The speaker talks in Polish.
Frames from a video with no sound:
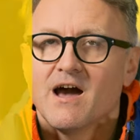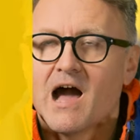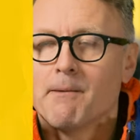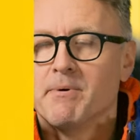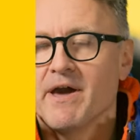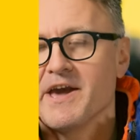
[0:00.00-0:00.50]

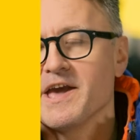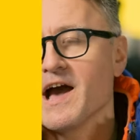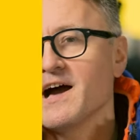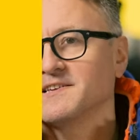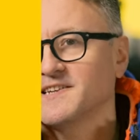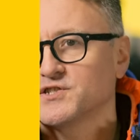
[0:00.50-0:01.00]
aby
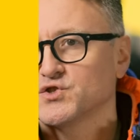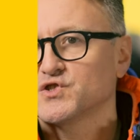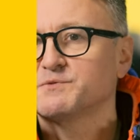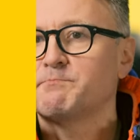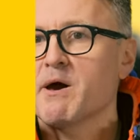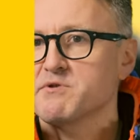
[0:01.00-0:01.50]
AI zaczął
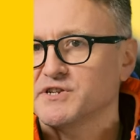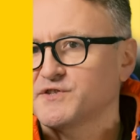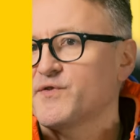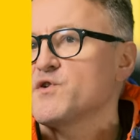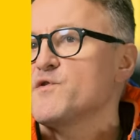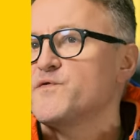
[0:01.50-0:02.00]
spełniać
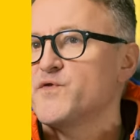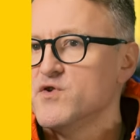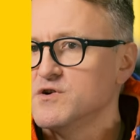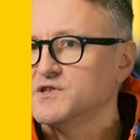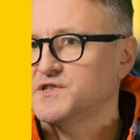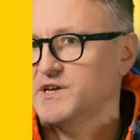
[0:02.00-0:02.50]
swoją
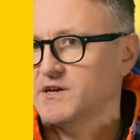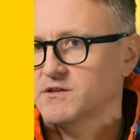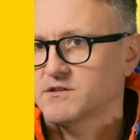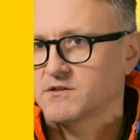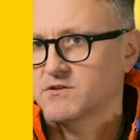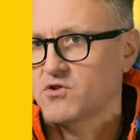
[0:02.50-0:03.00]
funkcję,
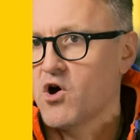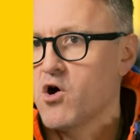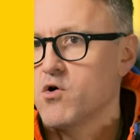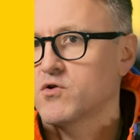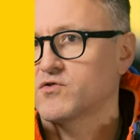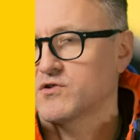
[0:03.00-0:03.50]

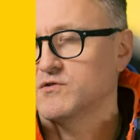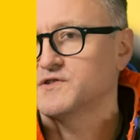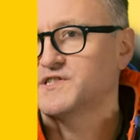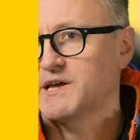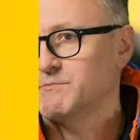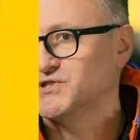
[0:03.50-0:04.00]
tą, którą
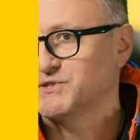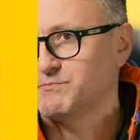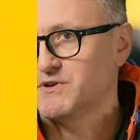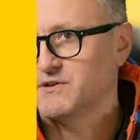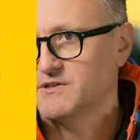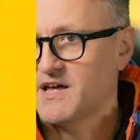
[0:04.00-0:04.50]
chcemy,
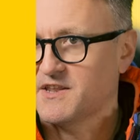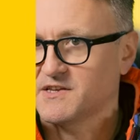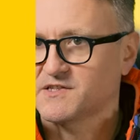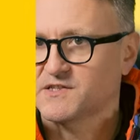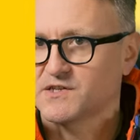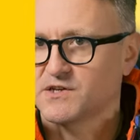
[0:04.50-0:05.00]
żeby dla
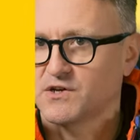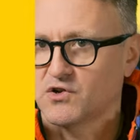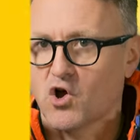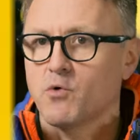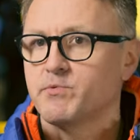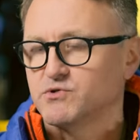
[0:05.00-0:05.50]
nas e,
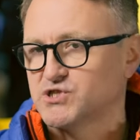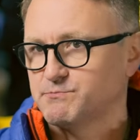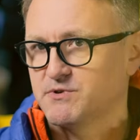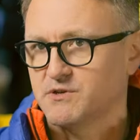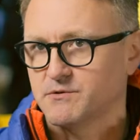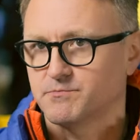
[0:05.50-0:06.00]
robił,
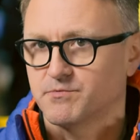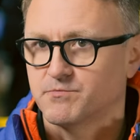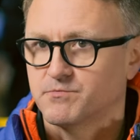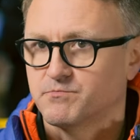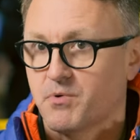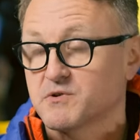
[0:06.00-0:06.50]
żeby
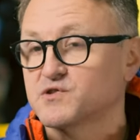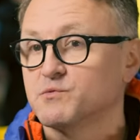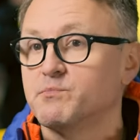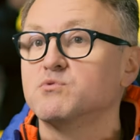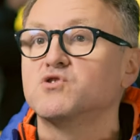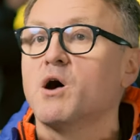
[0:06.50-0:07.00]
po prostu
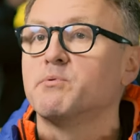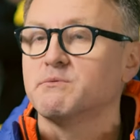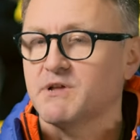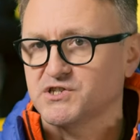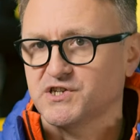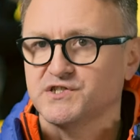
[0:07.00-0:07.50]
był dobrym
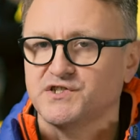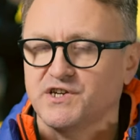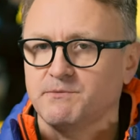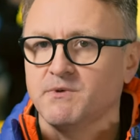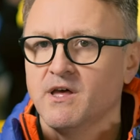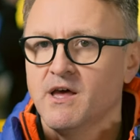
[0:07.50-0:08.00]

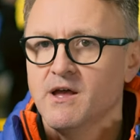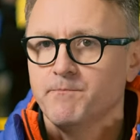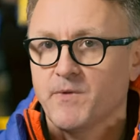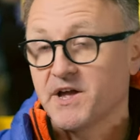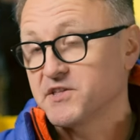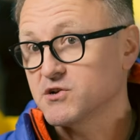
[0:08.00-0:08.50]
narzędziem,
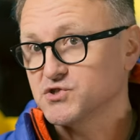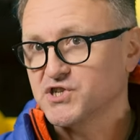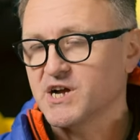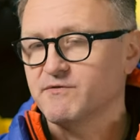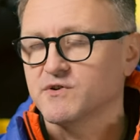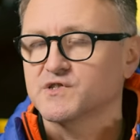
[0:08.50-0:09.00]
a nie tylko
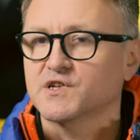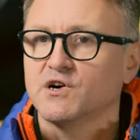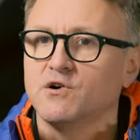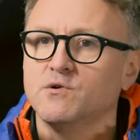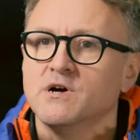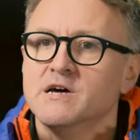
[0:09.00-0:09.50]

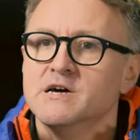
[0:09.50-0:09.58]
ciekawostką,